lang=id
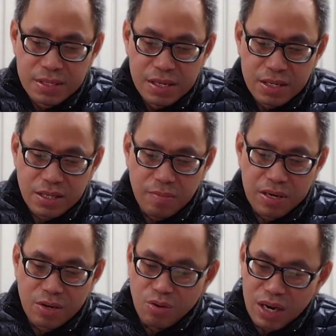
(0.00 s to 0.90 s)
saya
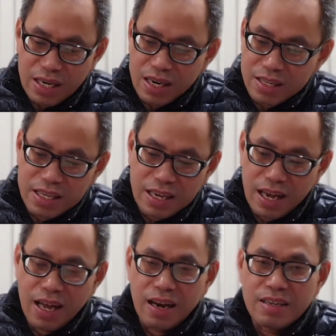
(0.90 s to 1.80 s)
merenungkan ada tiga
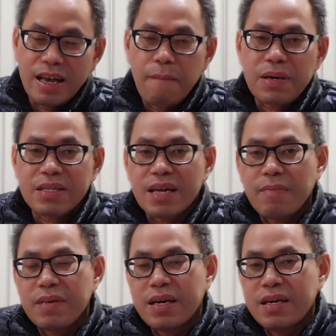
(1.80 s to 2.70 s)
hal. Yang
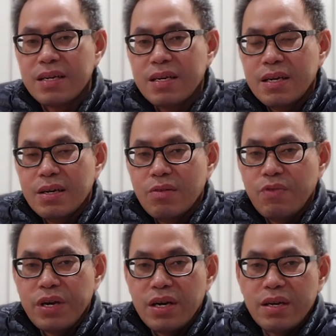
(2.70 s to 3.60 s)
pertama,
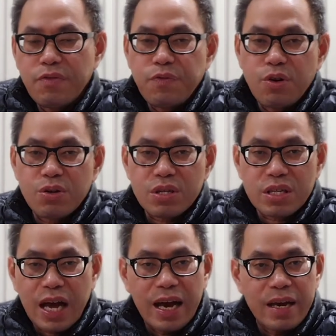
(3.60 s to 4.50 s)
we live for
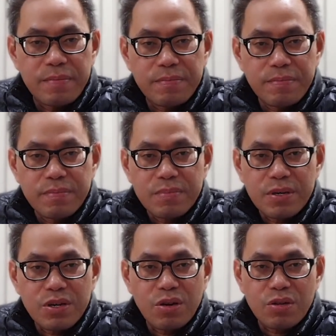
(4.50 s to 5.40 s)
time,
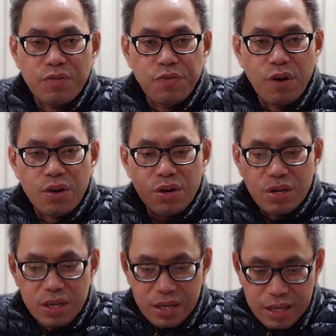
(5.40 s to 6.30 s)
not for
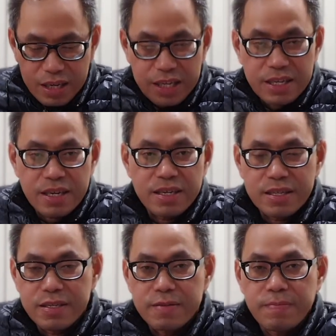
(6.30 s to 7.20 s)

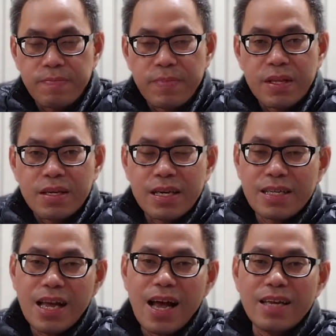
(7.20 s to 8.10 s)
eternity.
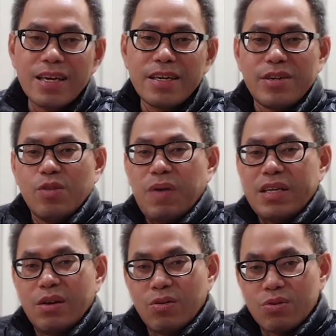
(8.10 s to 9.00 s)
Kita hanya hidup
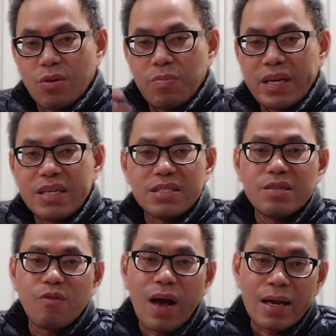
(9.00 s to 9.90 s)
hanya untuk
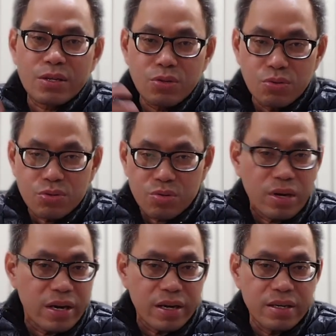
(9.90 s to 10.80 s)
mengisi waktu,
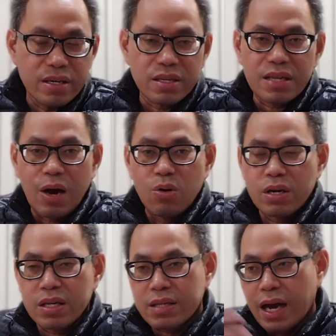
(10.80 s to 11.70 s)
saudara. Dari
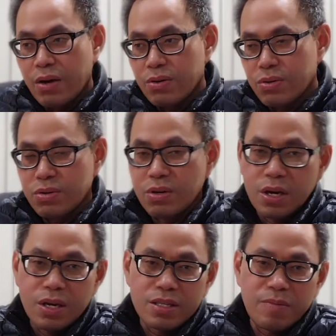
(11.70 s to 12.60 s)
tahun ke tahun,
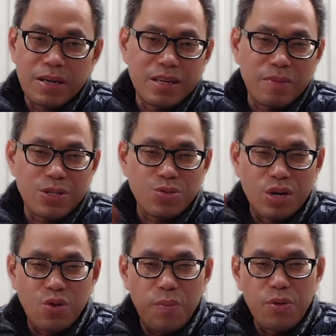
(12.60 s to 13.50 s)
tiba-tiba sudah
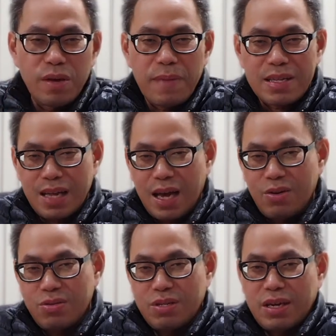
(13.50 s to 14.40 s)
25
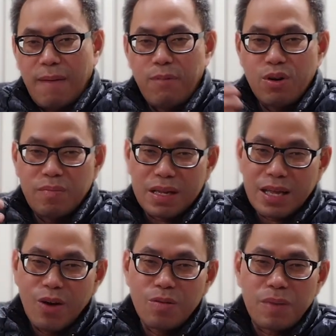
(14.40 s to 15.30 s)
tahun,
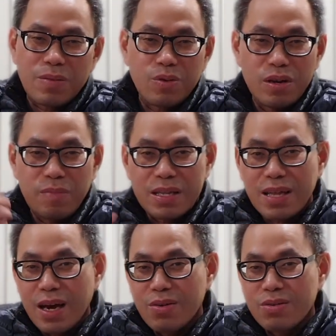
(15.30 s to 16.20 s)
35 tahun, 45
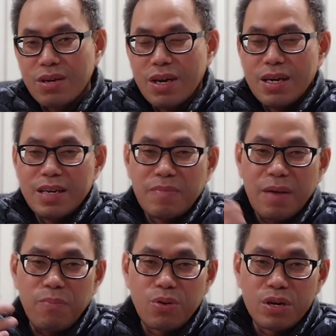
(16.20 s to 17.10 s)
tahun,
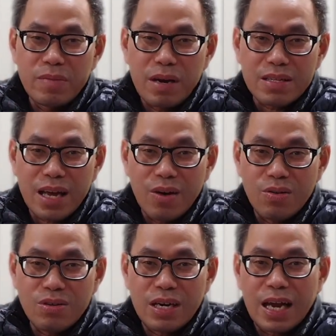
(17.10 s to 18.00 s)
55
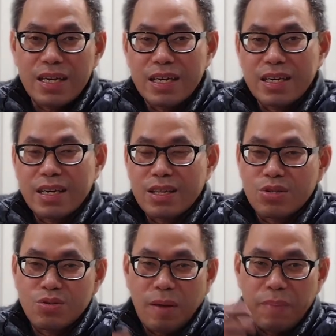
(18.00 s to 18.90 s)
tahun, dan akhirnya kita
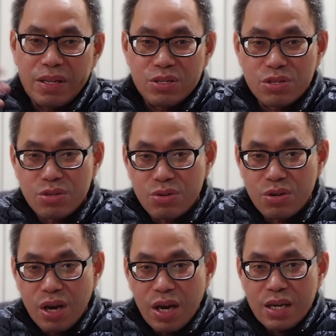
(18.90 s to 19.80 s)
sudah pensiun,
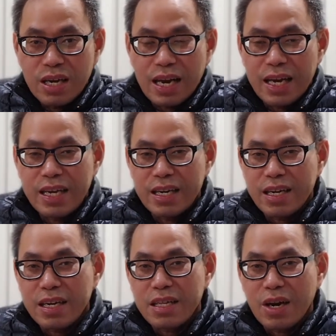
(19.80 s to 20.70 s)
dan akhirnya
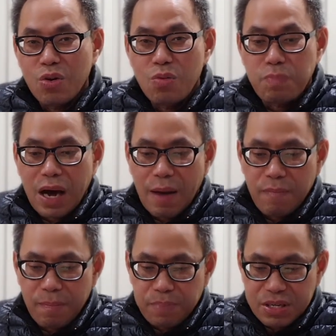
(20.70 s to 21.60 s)
kita lupa
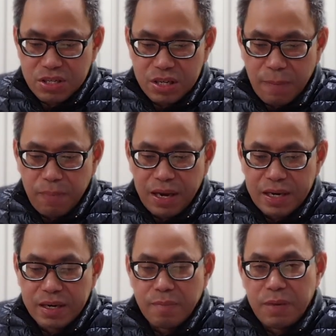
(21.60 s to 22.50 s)

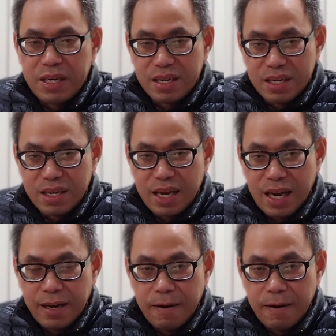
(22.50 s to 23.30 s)
mempersiapkan kepada kekekalan.